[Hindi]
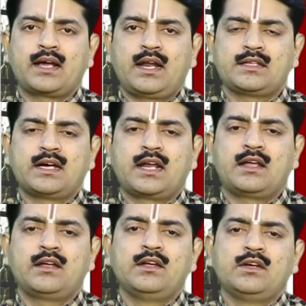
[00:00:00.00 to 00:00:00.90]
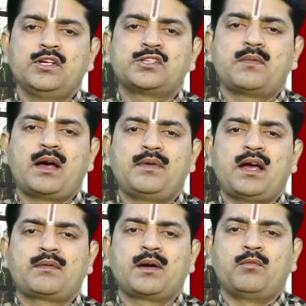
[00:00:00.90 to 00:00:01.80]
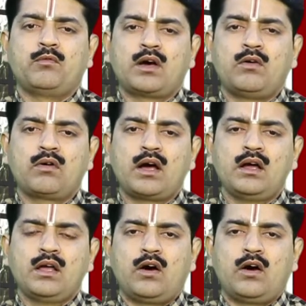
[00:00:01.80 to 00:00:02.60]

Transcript: करना चाह रहे हैं इस माह में आपका पूरा होगा